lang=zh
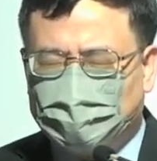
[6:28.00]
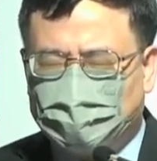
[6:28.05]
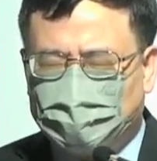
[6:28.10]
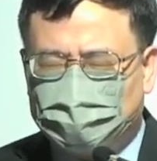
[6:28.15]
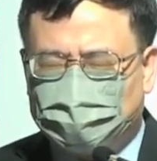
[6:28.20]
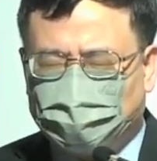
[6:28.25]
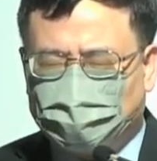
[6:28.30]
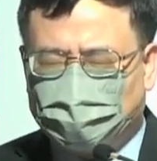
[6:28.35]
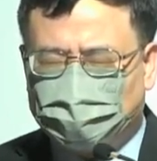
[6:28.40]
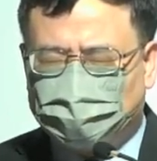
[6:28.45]

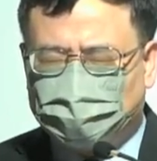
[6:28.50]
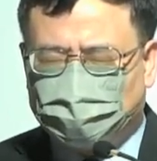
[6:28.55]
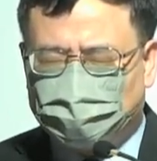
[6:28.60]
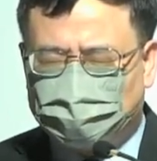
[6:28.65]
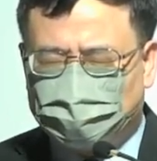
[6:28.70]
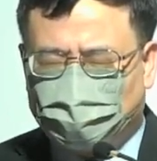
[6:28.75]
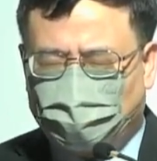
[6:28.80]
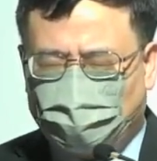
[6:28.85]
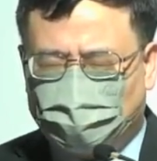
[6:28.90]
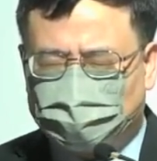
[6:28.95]
都从
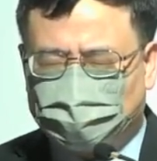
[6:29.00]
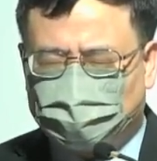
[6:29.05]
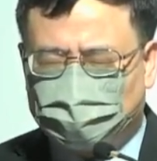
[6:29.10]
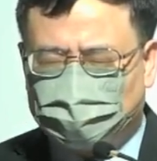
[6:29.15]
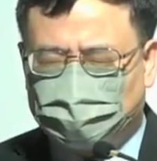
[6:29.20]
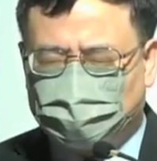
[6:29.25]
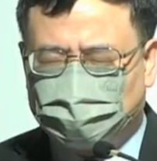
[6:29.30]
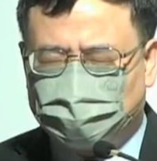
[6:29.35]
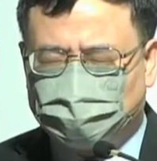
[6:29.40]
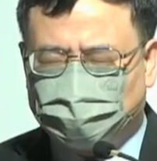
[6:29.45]
你话中
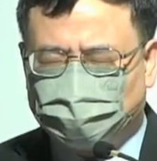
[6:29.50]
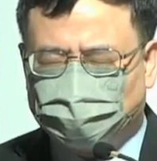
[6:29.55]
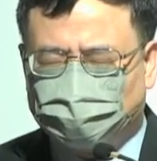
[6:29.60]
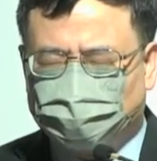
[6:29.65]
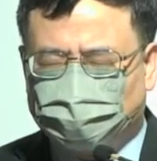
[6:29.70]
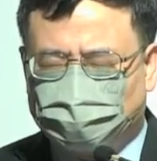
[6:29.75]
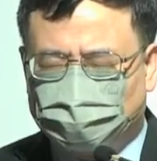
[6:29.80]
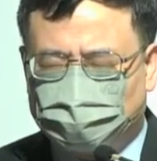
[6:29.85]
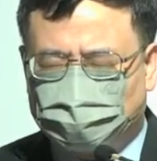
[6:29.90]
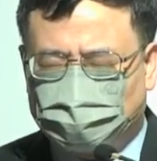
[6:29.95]
得祝
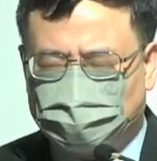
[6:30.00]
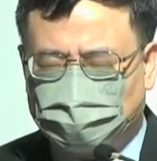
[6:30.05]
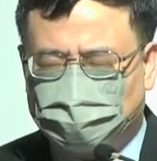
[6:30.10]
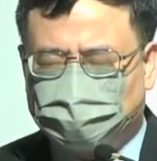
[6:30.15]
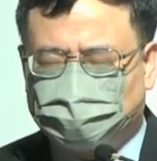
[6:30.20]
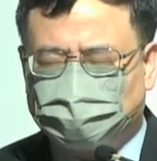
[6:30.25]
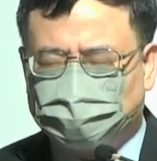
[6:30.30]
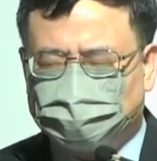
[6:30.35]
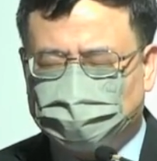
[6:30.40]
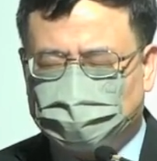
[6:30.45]
福得益
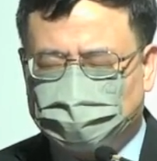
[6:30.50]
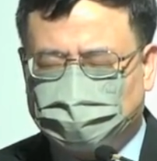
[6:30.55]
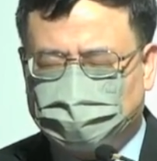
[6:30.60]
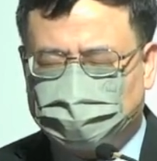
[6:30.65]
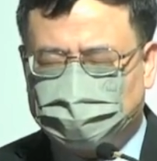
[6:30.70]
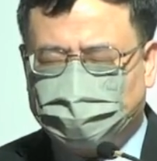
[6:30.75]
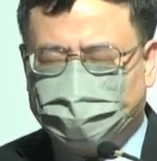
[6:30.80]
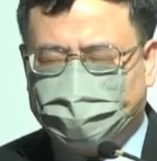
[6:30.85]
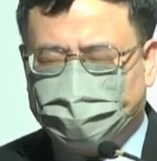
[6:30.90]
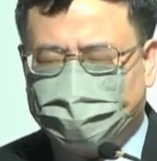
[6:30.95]
处，得
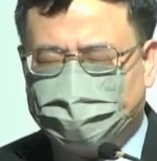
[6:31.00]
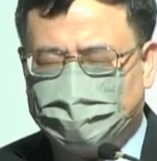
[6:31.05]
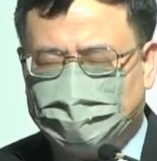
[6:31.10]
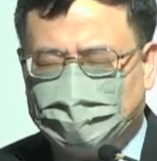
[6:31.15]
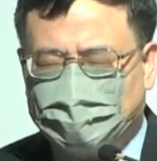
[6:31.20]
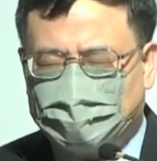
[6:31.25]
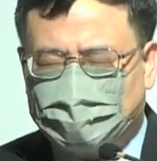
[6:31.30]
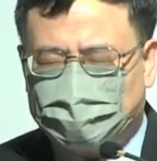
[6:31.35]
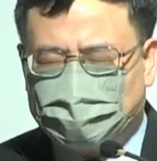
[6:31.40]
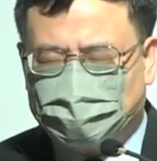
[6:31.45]
激励，
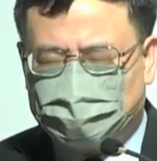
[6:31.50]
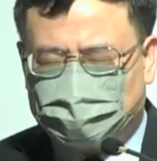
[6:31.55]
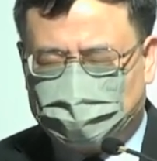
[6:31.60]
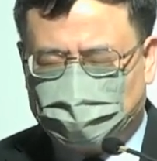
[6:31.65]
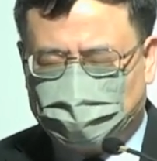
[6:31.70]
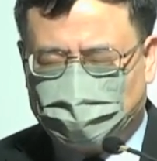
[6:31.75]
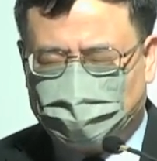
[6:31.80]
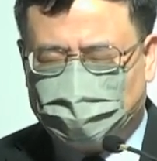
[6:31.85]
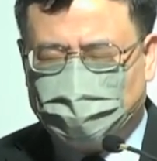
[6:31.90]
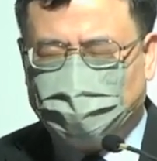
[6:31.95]
也
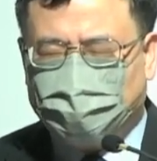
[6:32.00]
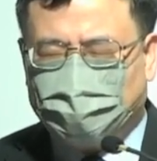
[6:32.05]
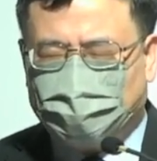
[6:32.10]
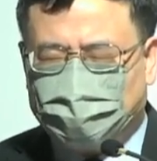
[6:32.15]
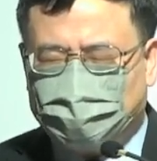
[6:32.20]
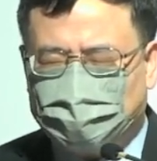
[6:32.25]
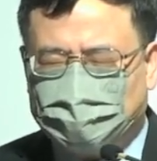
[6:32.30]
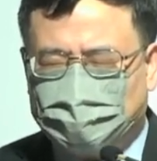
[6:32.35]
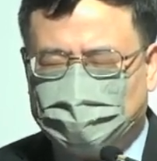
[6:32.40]
得力量。